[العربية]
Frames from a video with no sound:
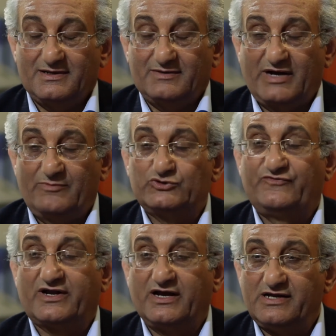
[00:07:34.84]
محمود
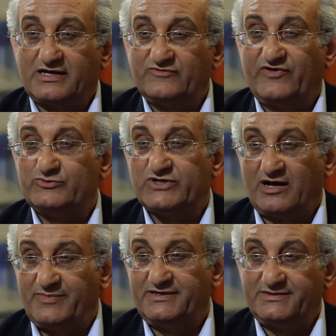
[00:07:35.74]
فرغلي كان في ابو
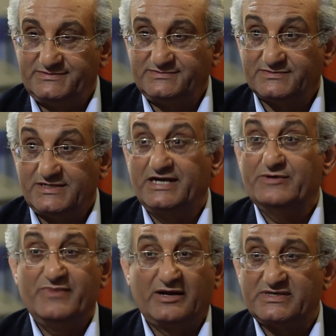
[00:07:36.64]
زعبل
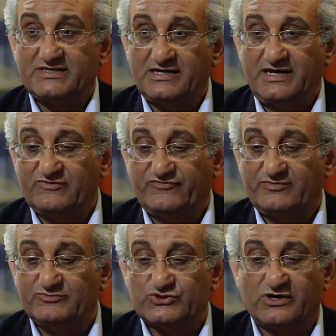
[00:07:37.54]
هرب مع المساجين في
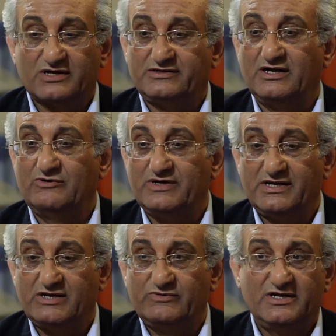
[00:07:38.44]
المظاهرات
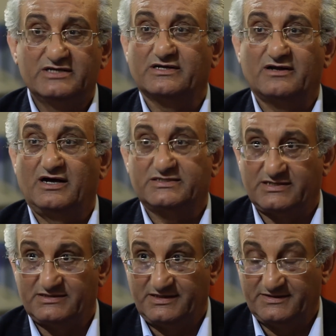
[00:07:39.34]
الاولانيه والهيصه اللي
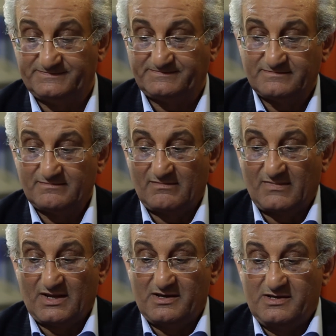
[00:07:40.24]
حصلت دي
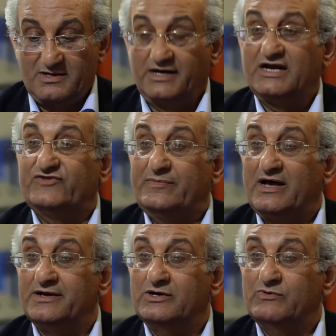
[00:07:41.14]
عرفت
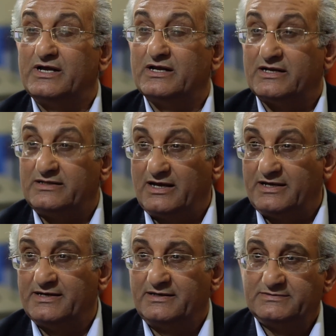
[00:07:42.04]
بقى ان هو جه
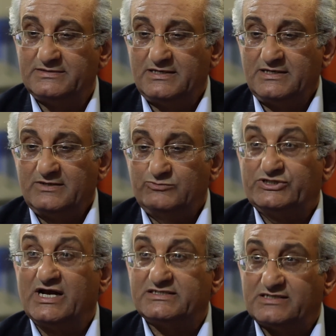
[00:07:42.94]
الغردقه هنا
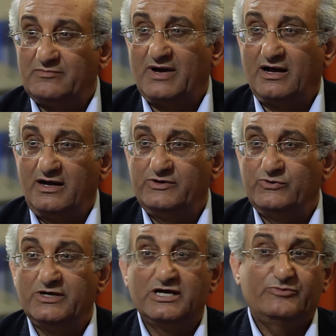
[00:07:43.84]
وترستق مع
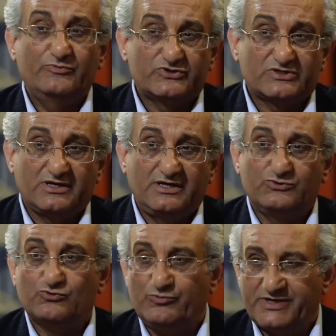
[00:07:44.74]
اهله اللي هربوا من
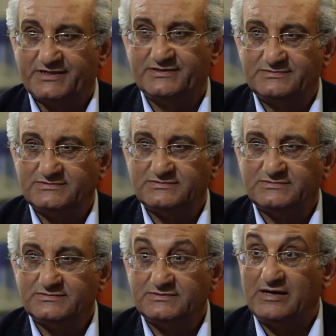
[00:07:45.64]
الصعيد وجم هنا
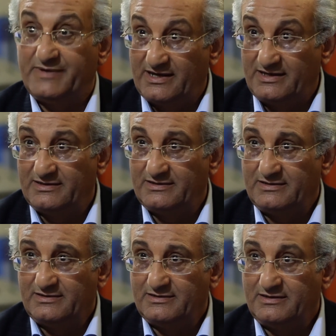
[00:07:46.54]
ده بقى
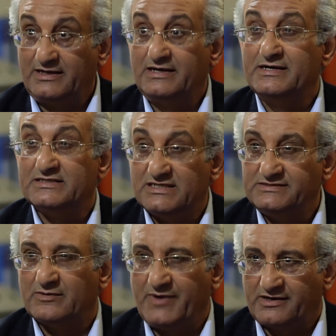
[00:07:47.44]
اللي
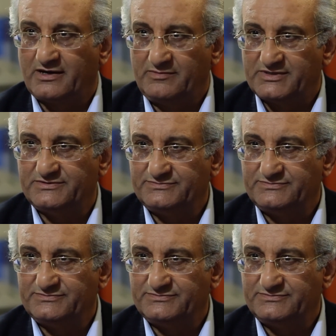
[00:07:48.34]
نزلني البحر الاحمر